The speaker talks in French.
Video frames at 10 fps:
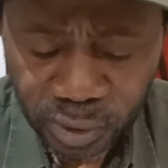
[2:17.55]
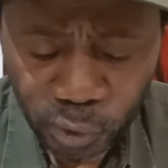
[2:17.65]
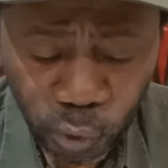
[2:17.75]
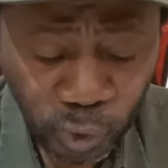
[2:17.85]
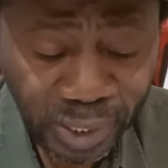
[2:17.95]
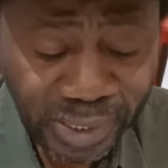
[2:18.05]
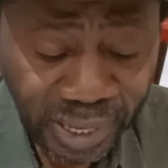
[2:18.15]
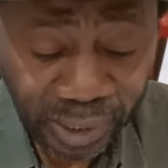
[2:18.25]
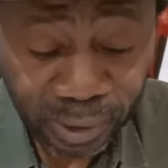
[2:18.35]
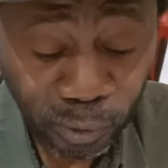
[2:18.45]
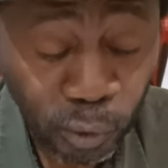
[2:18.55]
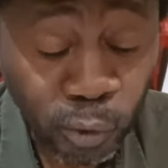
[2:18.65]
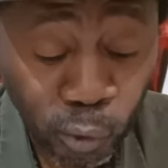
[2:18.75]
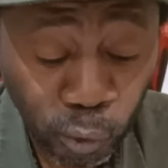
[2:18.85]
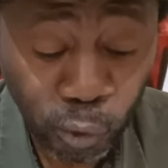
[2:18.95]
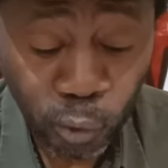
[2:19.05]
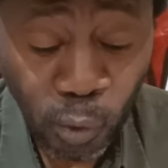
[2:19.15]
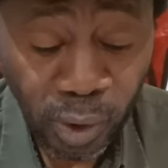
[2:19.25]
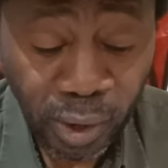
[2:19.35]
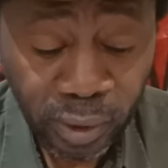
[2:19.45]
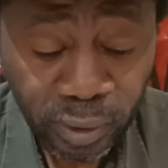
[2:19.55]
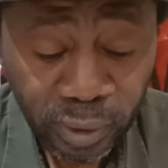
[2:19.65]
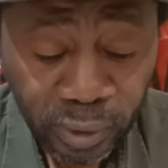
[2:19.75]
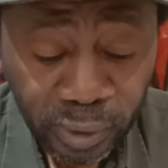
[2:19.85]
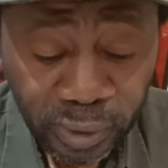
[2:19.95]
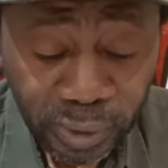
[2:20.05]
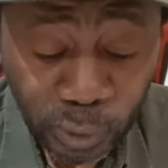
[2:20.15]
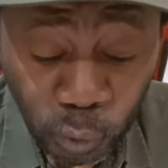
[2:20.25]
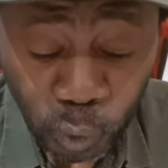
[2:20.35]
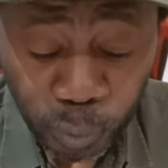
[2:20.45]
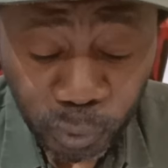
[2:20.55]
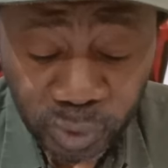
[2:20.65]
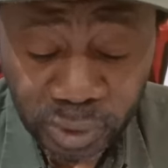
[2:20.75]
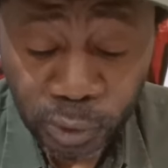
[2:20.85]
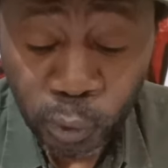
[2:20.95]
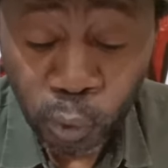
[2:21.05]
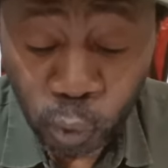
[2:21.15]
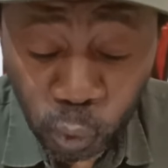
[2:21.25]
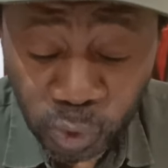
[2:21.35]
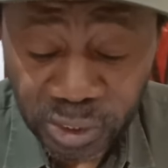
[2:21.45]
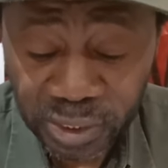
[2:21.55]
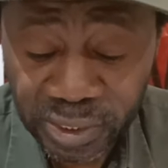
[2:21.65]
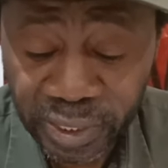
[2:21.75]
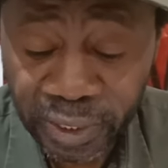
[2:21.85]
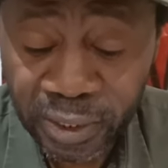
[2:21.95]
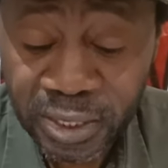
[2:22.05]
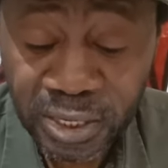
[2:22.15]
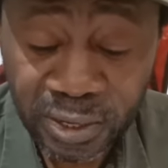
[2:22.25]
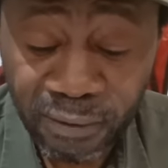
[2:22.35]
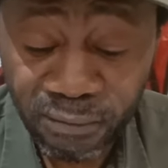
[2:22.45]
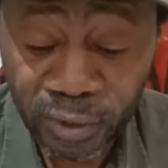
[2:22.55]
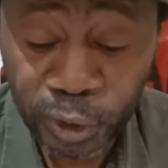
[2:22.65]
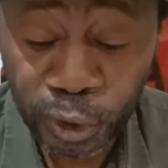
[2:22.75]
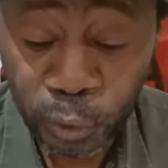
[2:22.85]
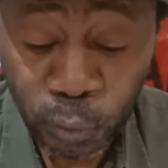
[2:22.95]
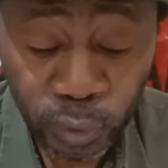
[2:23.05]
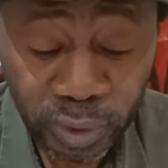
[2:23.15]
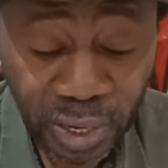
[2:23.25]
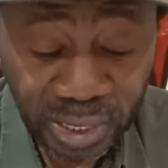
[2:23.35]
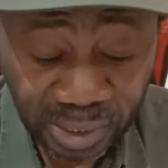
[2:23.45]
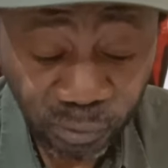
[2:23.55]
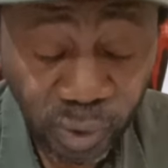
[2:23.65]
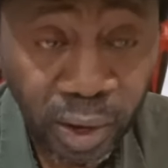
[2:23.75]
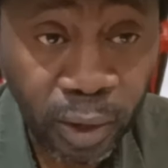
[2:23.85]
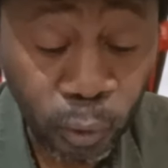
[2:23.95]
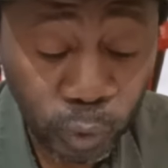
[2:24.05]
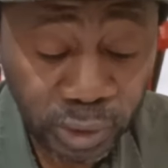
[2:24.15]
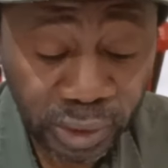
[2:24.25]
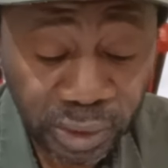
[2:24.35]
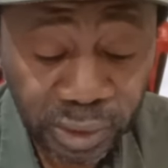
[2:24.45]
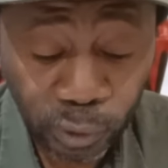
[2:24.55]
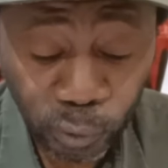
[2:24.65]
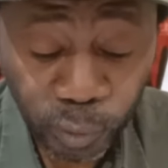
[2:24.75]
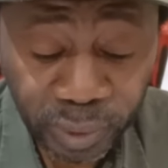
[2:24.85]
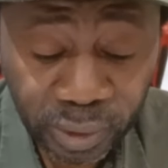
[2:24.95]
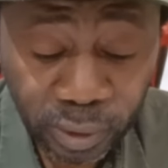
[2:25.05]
C'est une attaque contre notre droit de nous opposer au coût de ces guerres sans fin chez nous, à savoir l'austérité économique,